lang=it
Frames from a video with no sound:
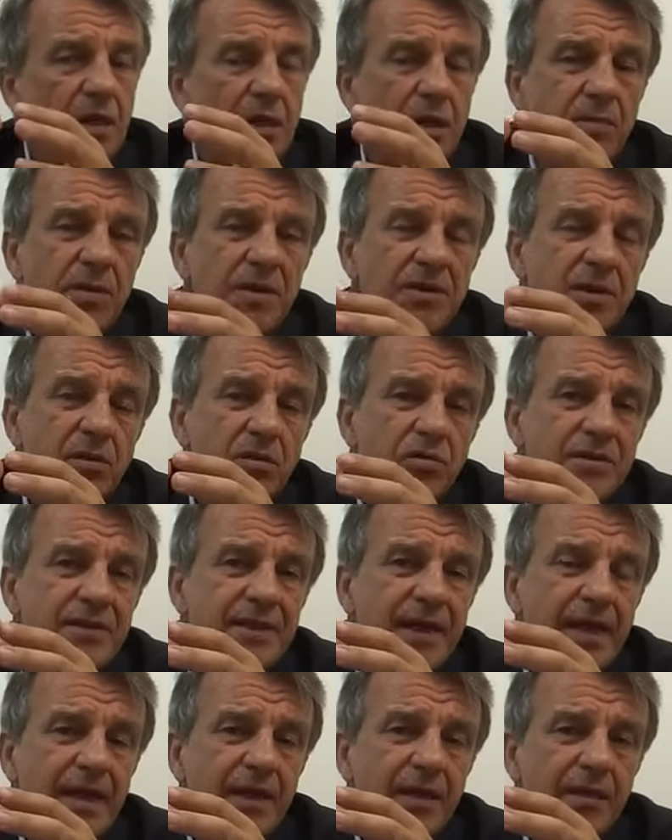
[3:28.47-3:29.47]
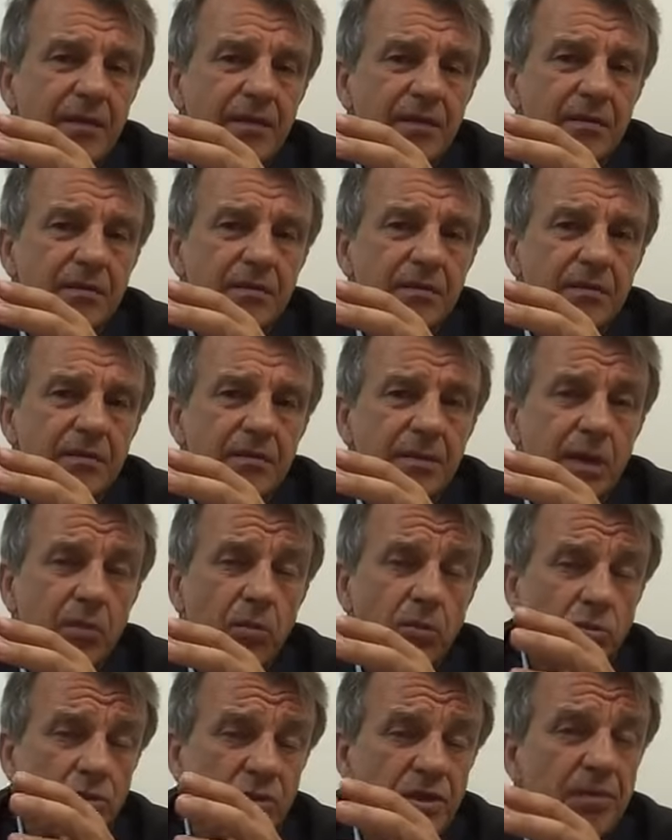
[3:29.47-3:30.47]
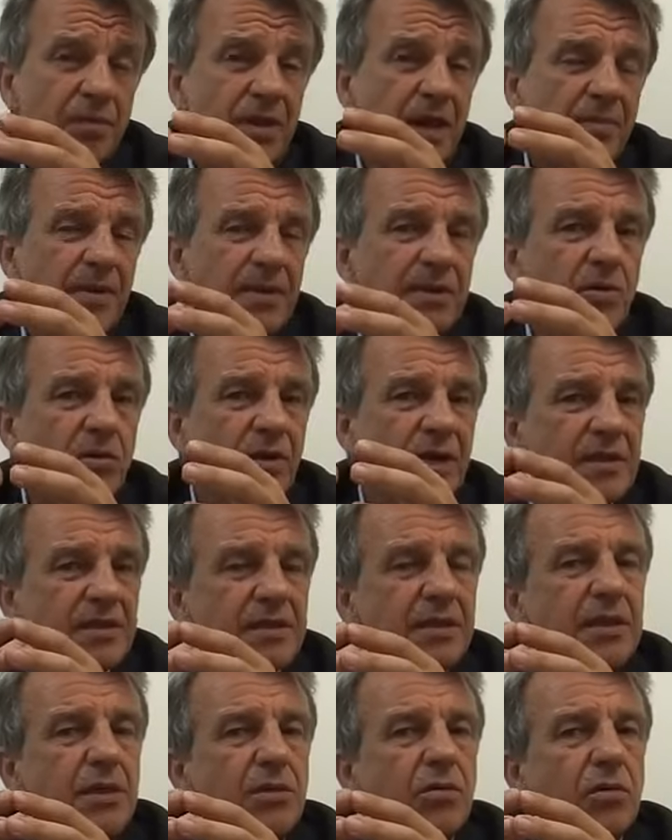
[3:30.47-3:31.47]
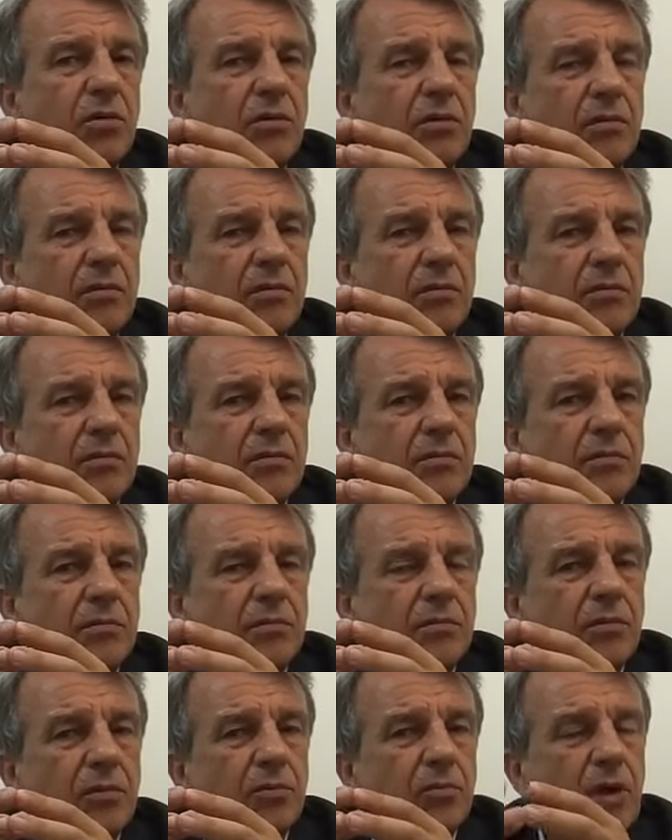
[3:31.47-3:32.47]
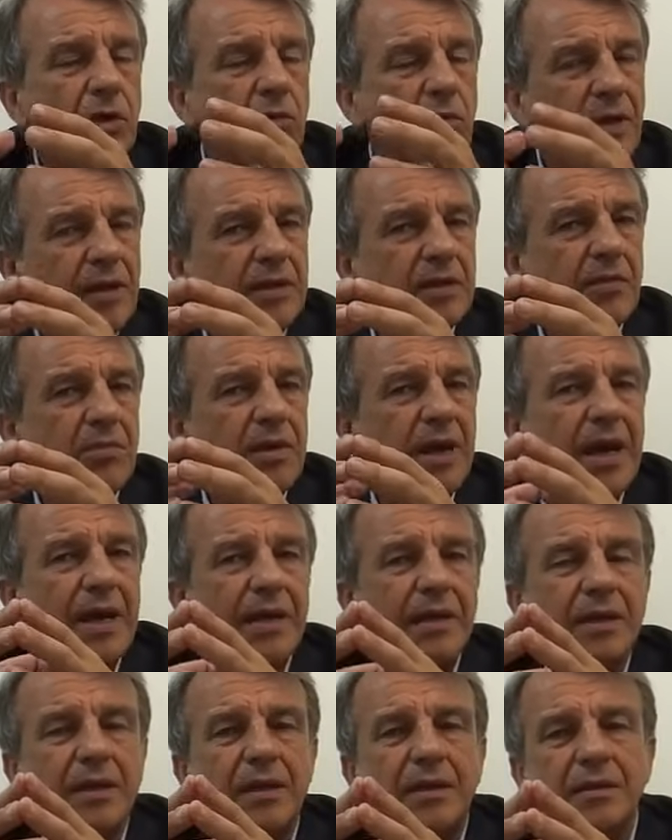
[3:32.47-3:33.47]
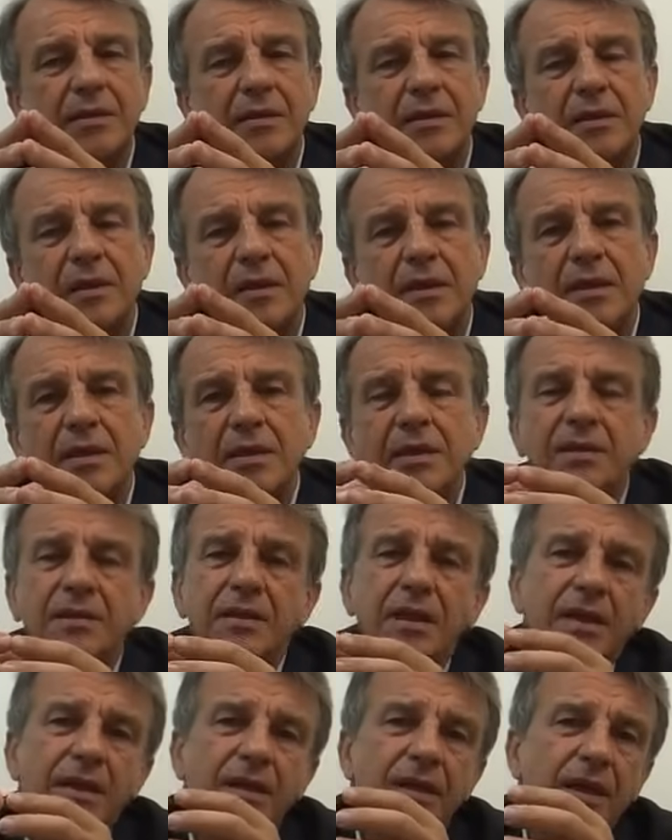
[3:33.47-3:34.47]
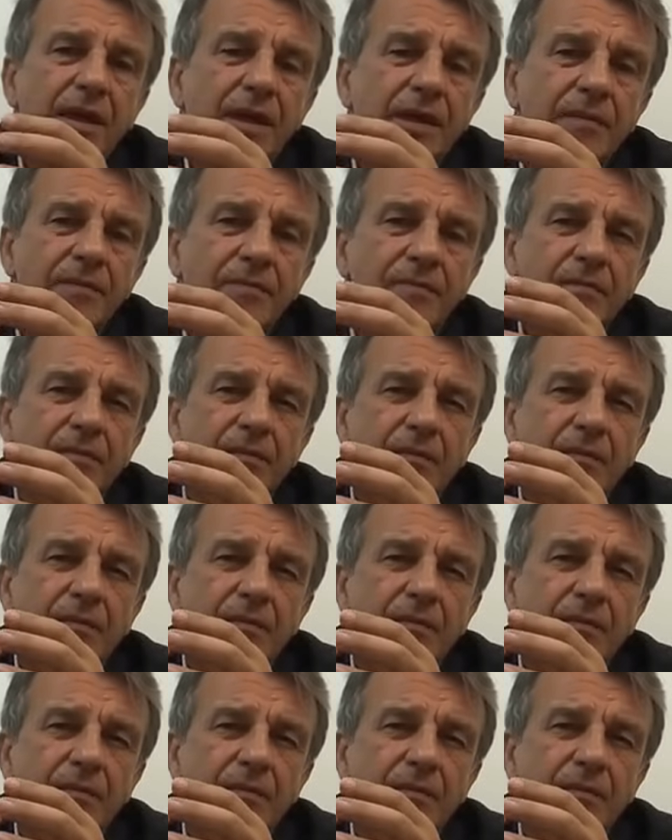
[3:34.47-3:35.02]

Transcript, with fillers: Il pensiero zen, che è molto simile al pensiero cassidico di una corrente ebraica, ritiene che